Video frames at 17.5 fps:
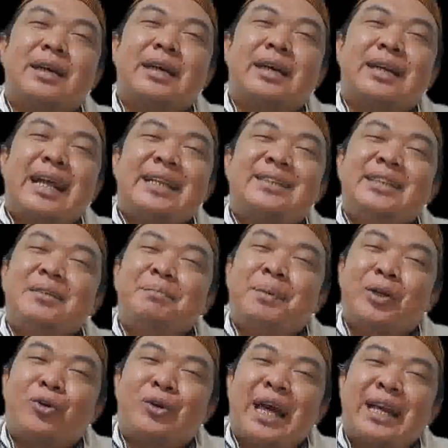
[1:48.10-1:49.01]
rajin
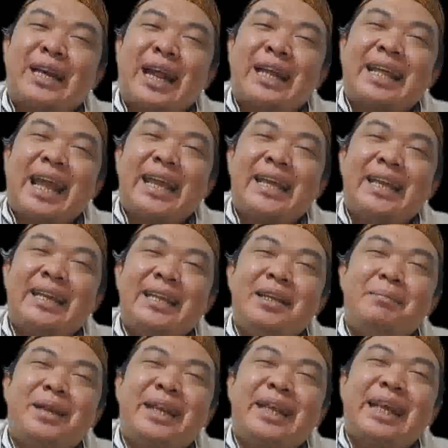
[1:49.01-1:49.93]
berolahraga ini
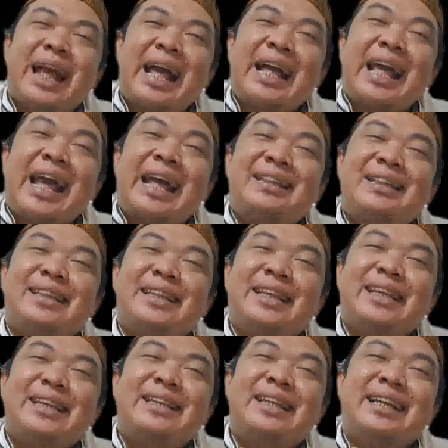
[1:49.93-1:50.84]
mereka
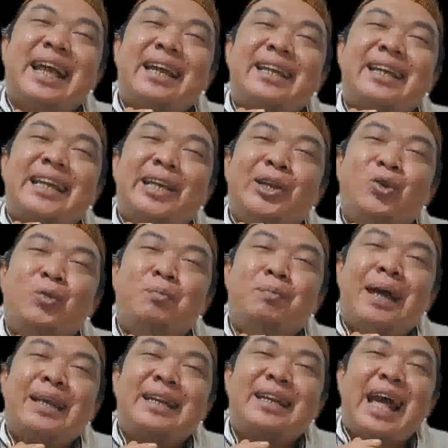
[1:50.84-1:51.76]
ganti dengan
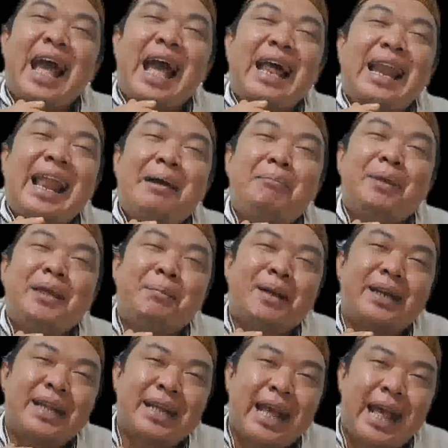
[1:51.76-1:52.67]
kehidupan alami
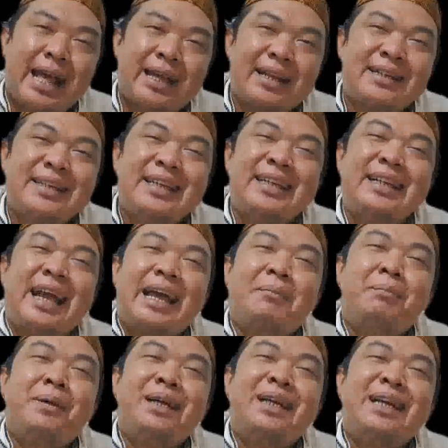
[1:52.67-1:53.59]
mereka
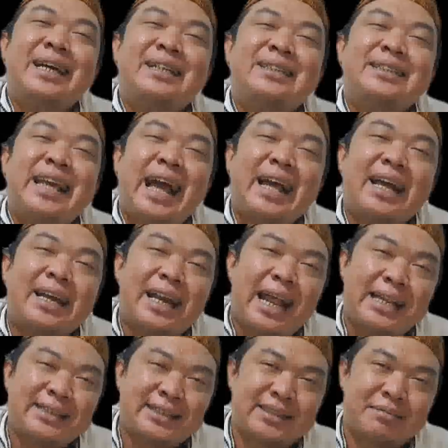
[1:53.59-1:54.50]
dengan bekerja
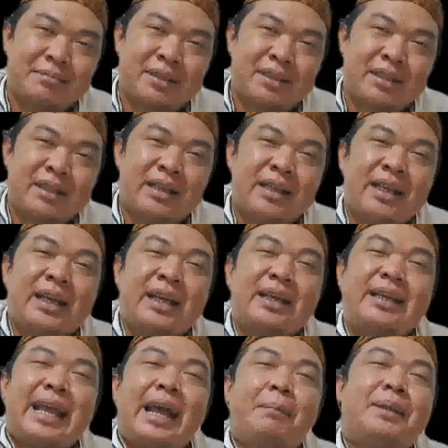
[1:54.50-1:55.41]
keras
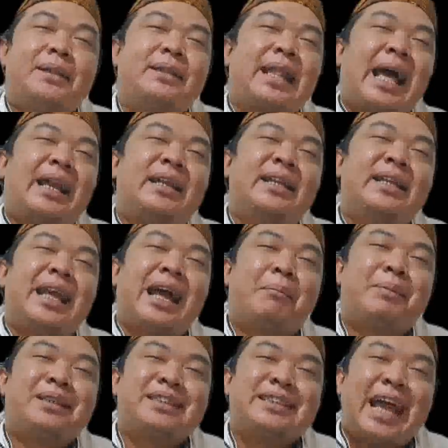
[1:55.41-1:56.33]
yang petani
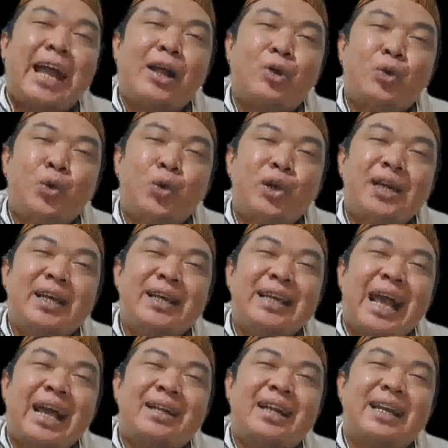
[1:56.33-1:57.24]
yang mencangkul,
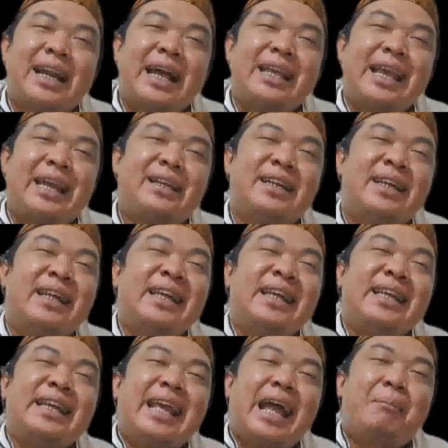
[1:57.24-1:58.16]
yang nelayan
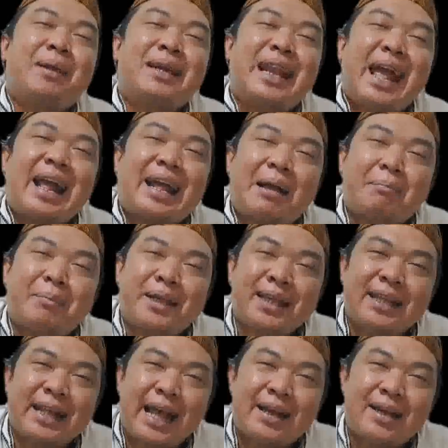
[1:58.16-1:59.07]
yang menangkap
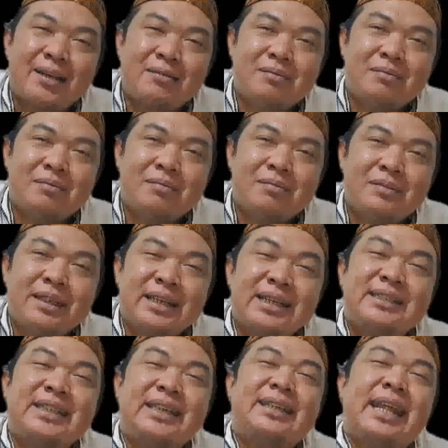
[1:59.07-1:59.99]
ikan.
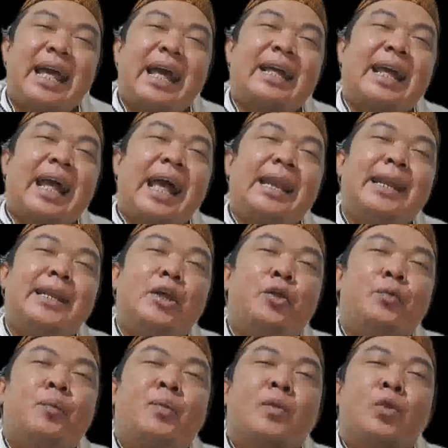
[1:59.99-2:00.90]
Sedangkan
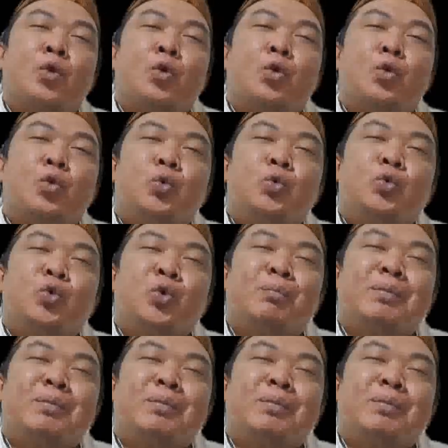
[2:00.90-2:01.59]
untuk